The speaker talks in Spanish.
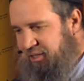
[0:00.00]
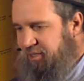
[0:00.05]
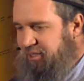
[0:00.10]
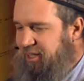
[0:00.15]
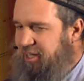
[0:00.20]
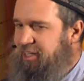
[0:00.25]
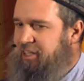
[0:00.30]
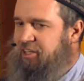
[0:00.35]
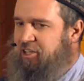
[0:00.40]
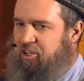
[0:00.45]

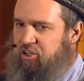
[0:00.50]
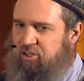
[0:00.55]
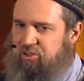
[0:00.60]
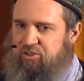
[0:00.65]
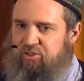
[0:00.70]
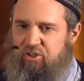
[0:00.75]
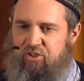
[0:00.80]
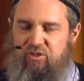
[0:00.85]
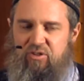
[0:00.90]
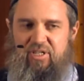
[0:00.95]

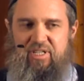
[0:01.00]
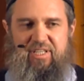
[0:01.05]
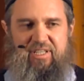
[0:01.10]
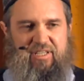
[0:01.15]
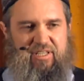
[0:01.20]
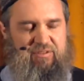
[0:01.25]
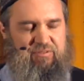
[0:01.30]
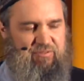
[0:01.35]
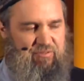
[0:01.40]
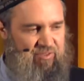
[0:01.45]
religioso,
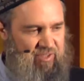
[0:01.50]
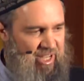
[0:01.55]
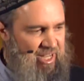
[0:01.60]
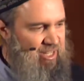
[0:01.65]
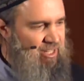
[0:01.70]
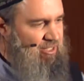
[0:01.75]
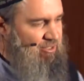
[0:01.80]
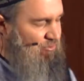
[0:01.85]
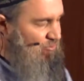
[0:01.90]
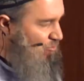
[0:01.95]

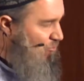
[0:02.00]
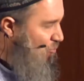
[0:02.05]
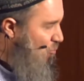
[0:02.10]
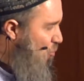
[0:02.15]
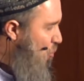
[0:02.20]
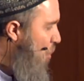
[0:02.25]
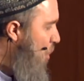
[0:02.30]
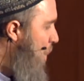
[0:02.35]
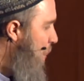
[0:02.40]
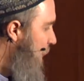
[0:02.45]
infiel,
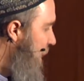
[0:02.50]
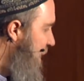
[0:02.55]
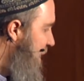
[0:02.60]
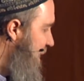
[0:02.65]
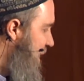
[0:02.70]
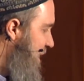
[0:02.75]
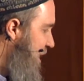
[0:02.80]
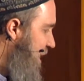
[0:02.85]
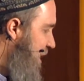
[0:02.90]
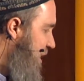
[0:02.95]

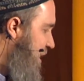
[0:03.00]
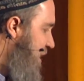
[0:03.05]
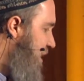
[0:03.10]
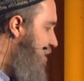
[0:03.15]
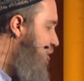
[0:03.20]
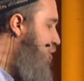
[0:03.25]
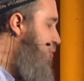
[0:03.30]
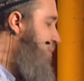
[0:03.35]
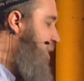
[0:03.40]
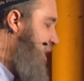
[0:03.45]
hereje
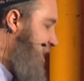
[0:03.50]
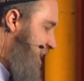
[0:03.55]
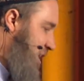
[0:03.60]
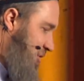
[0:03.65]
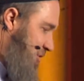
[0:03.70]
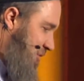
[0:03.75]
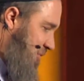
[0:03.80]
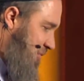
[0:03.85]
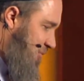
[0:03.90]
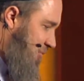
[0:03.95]
o
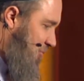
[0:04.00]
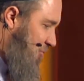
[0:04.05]
pagano.